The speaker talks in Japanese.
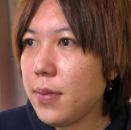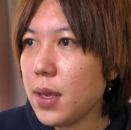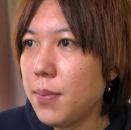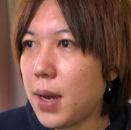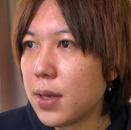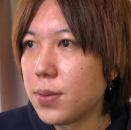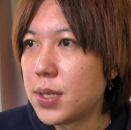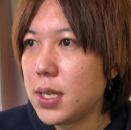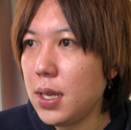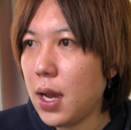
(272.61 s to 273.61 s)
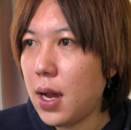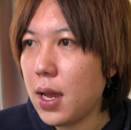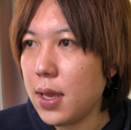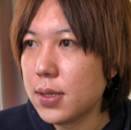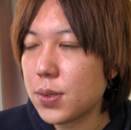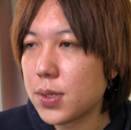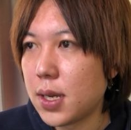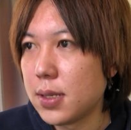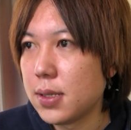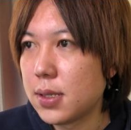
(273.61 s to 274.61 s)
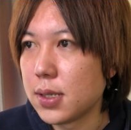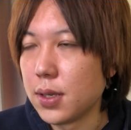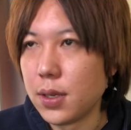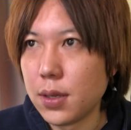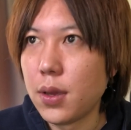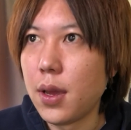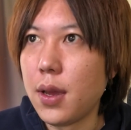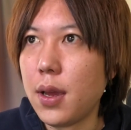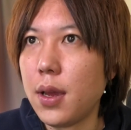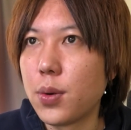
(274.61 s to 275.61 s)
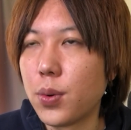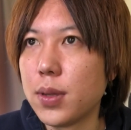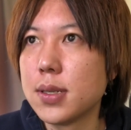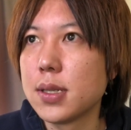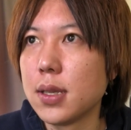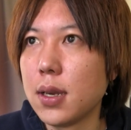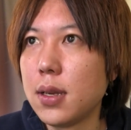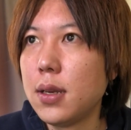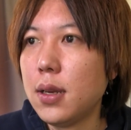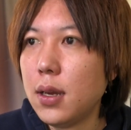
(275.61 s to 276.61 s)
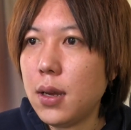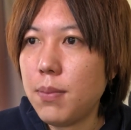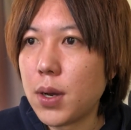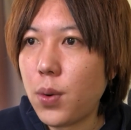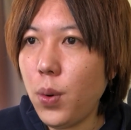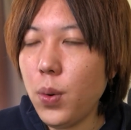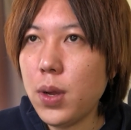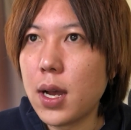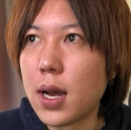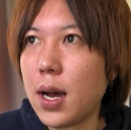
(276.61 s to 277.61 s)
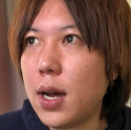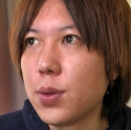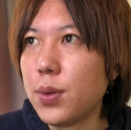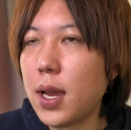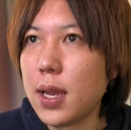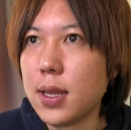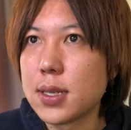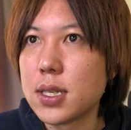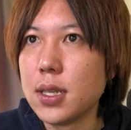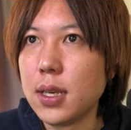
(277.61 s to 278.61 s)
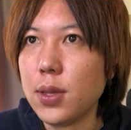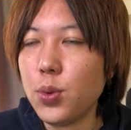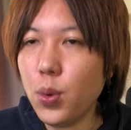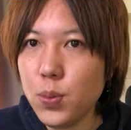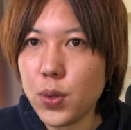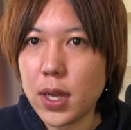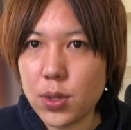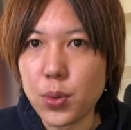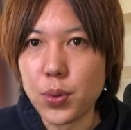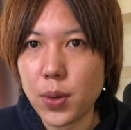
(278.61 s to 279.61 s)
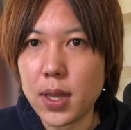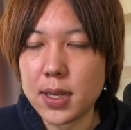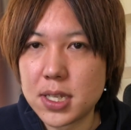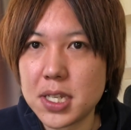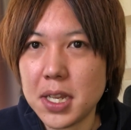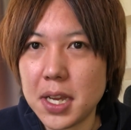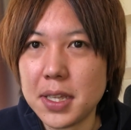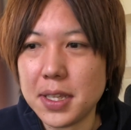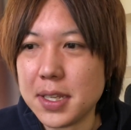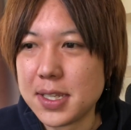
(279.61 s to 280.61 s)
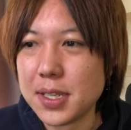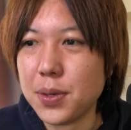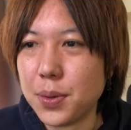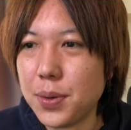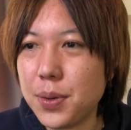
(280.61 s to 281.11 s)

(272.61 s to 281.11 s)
まああの G 亜塩素酸水、えー、これですねまあ効果があるないなしに飲むなという話なんですよ